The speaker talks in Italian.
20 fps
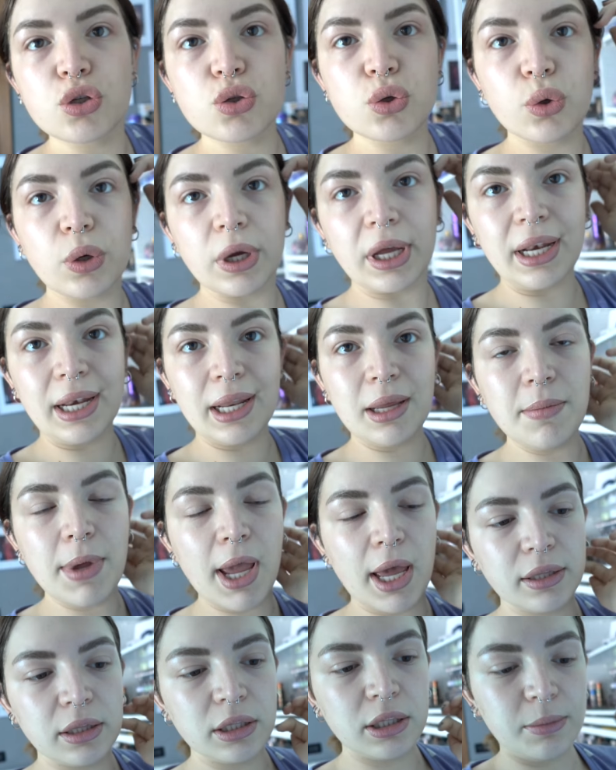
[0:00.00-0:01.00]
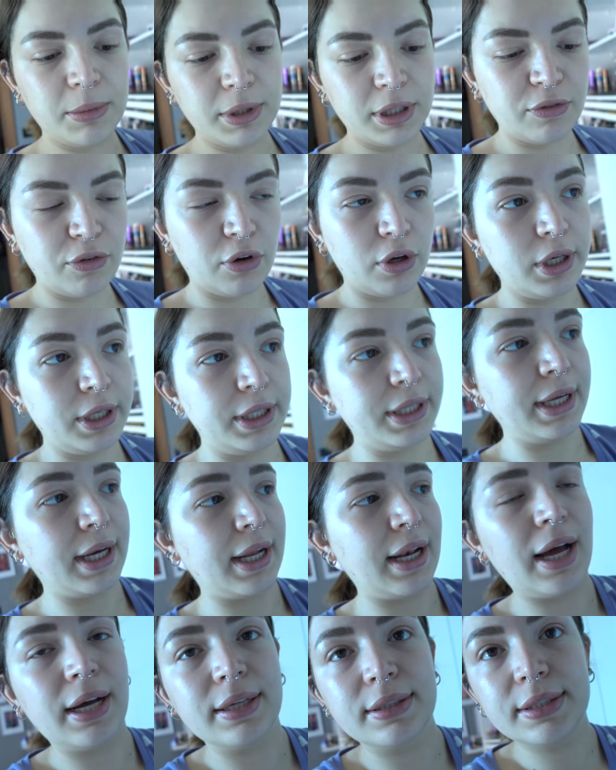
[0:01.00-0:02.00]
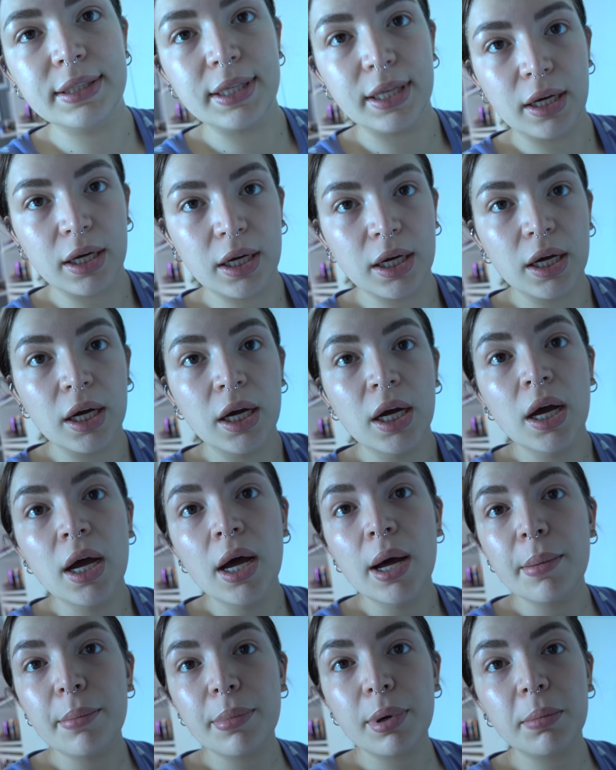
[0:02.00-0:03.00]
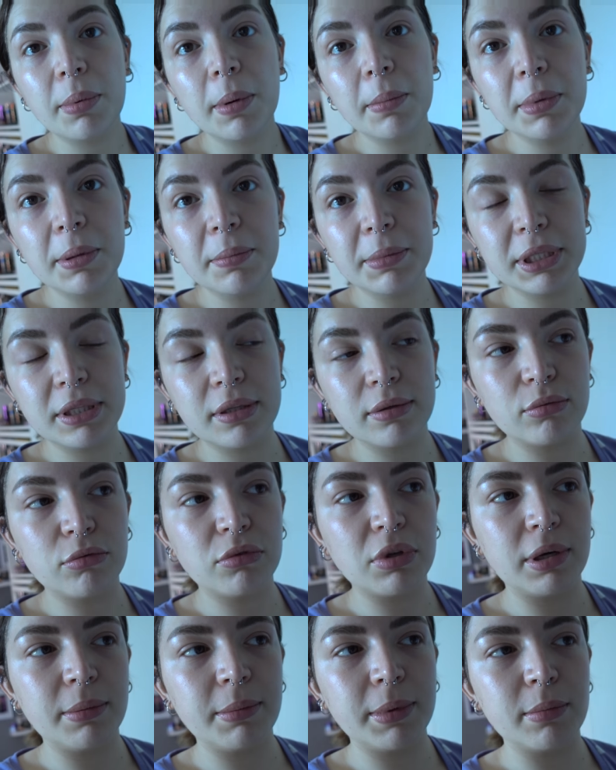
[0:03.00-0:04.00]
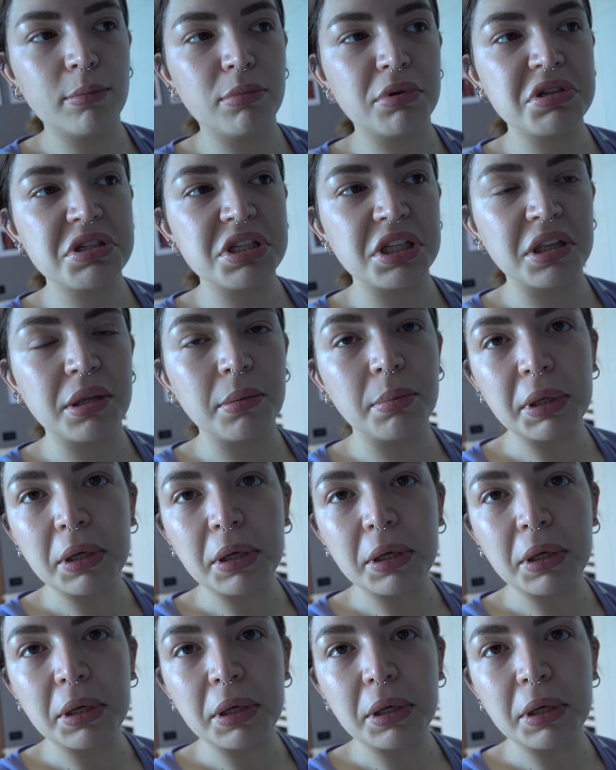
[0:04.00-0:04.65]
Solo che nei miei attimi di folli decluttering probabilmente tutte le mie borsette